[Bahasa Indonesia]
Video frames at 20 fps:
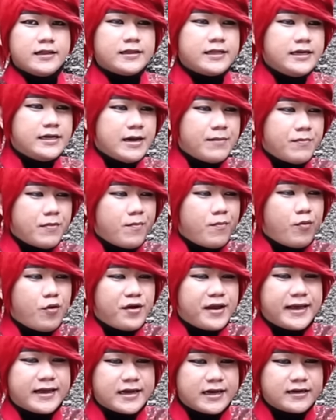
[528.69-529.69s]
tidak
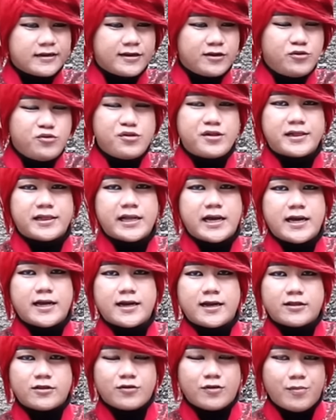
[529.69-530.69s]
membolehkan
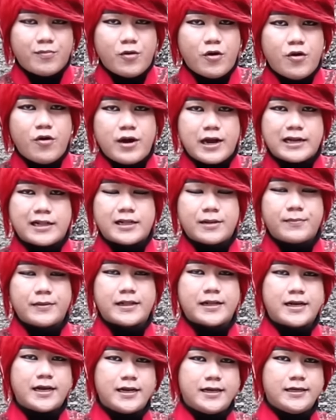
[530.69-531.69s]
kedustaan atau kebohongan sama
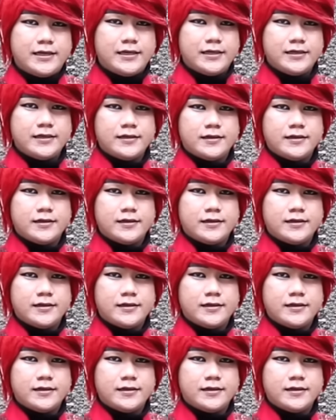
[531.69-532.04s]
sekali.